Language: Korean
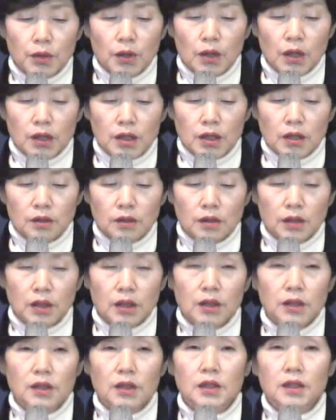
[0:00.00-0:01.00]
평안이
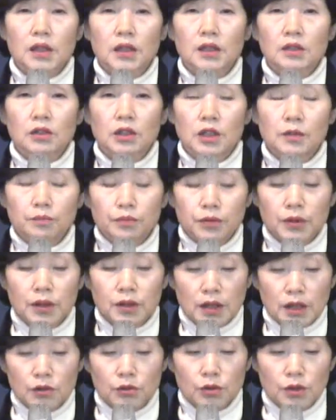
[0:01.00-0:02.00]
있어야 세상에서 기쁘게
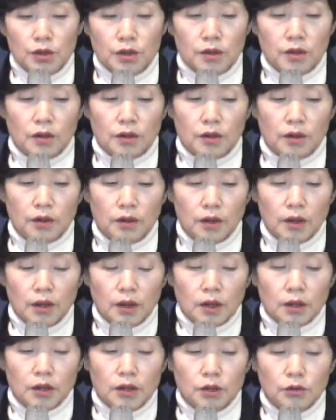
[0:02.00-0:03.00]
살 수 있어요.
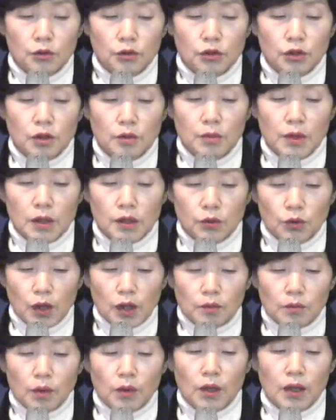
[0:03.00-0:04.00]
그리고 주님의 일도
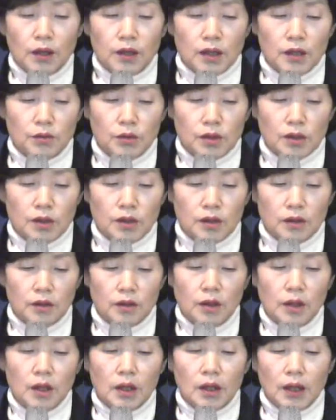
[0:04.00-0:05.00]
행복하게 할 수 있어요.
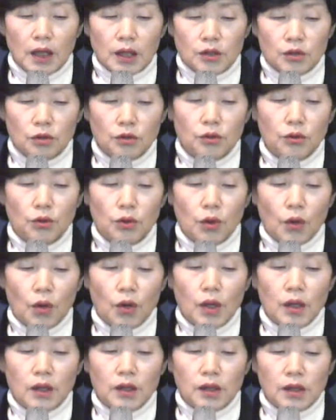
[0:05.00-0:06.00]
가정도
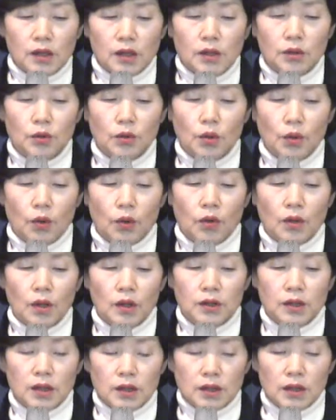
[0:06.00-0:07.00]
일도
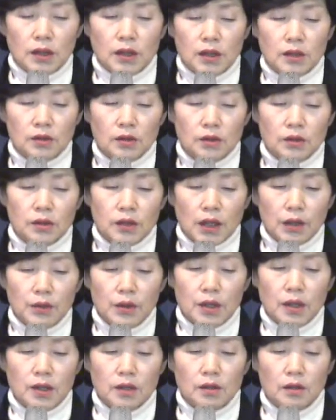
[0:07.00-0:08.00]
직장에서
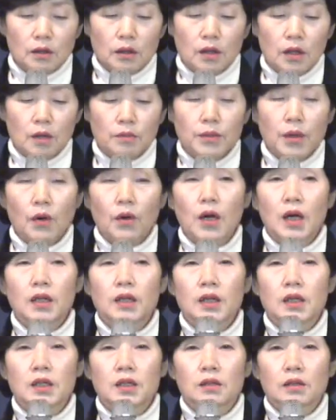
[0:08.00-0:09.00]
사회에서
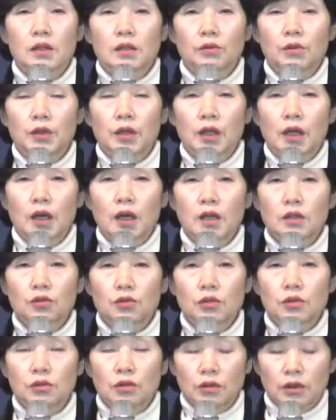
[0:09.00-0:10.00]
평안이 있어야 우리가
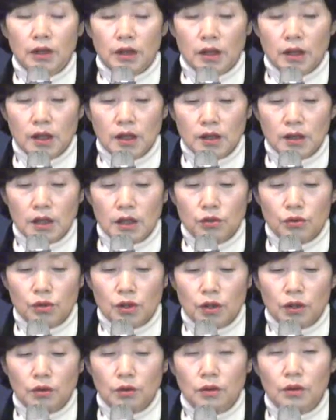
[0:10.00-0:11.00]
즐겁게 살 수
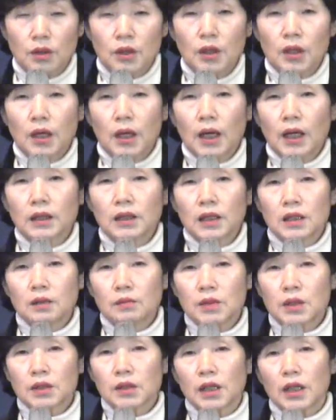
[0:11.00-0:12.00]
있고
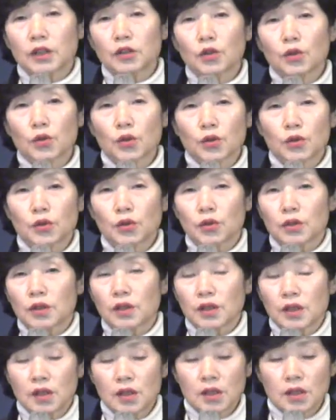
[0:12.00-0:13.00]
하나님의
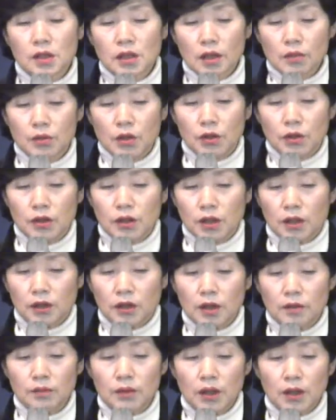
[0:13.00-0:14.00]
자녀로서의 사명을 잘
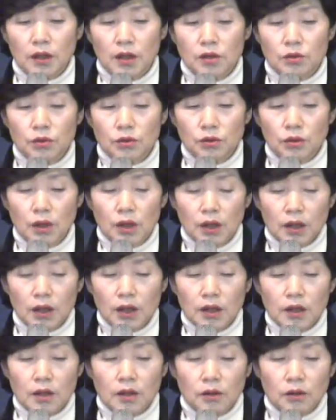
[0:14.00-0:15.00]
감당할 수
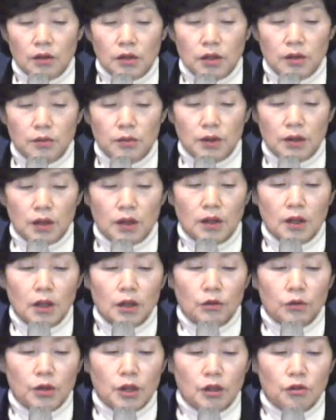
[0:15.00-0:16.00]
있는 것입니다.
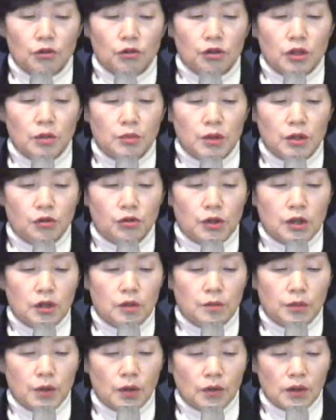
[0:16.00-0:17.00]
우리는 주님이
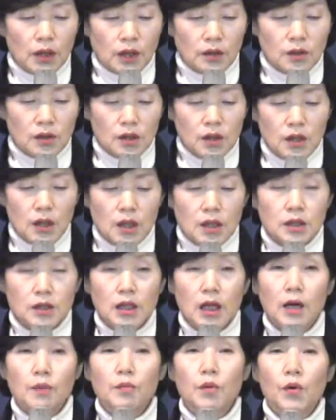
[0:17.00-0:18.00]
주시는 평강을
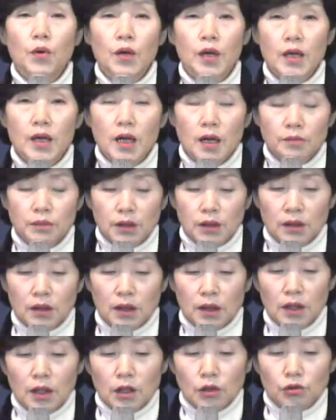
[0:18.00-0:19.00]
사모해야
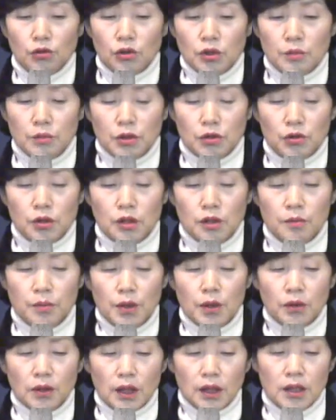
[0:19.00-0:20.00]
합니다. 주님이 주시는
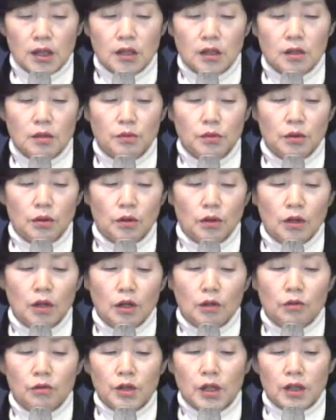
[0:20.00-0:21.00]
평강이 있으므로
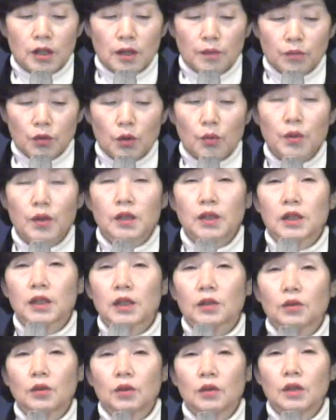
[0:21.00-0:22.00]
우리의 삶도
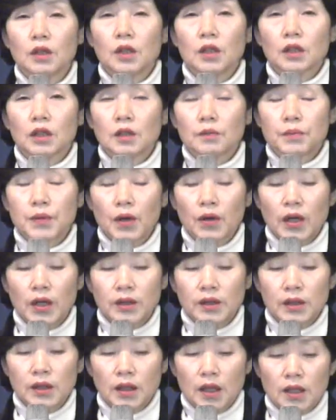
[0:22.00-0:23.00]
변화되고 그
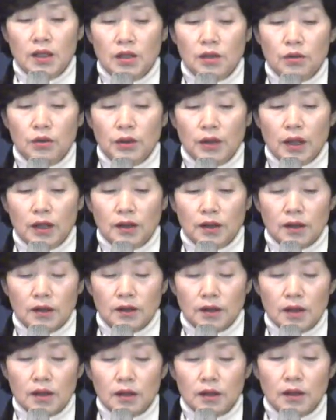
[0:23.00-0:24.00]
평안을 가지고 나아갈
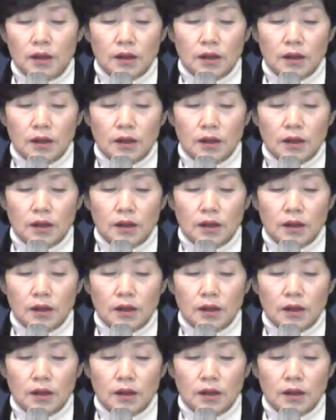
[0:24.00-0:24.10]
때